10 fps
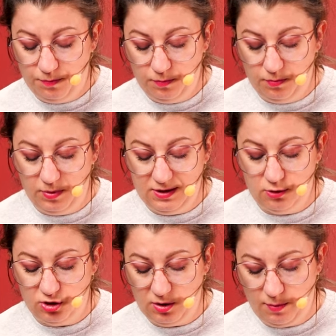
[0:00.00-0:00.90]

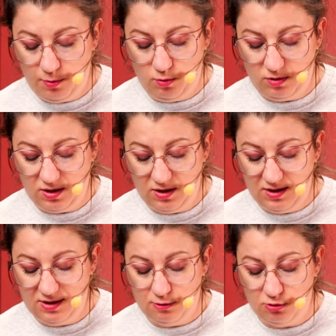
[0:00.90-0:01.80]
blisko siebie poukładane.
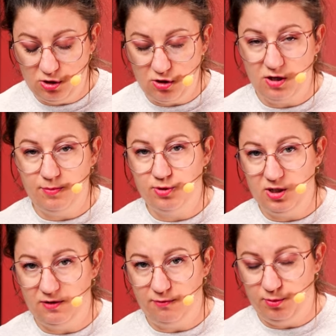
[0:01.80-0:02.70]
Jest troszeczkę
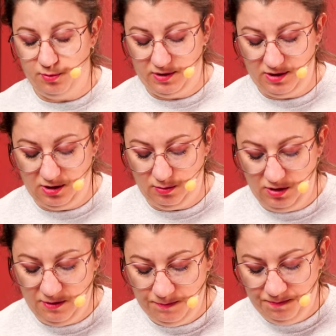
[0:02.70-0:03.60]
przerw pomiędzy nimi.